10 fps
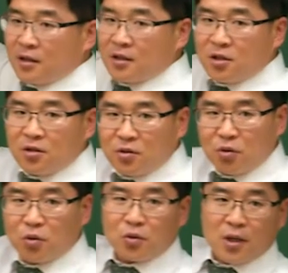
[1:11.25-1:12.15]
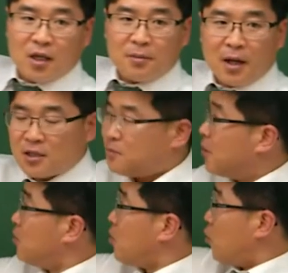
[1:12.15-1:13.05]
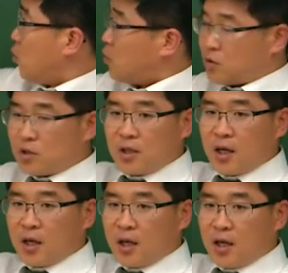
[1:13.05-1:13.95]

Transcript: 그쵸? 요 정도 단위 많이 씁니다. 이거 요거 쓰는 게.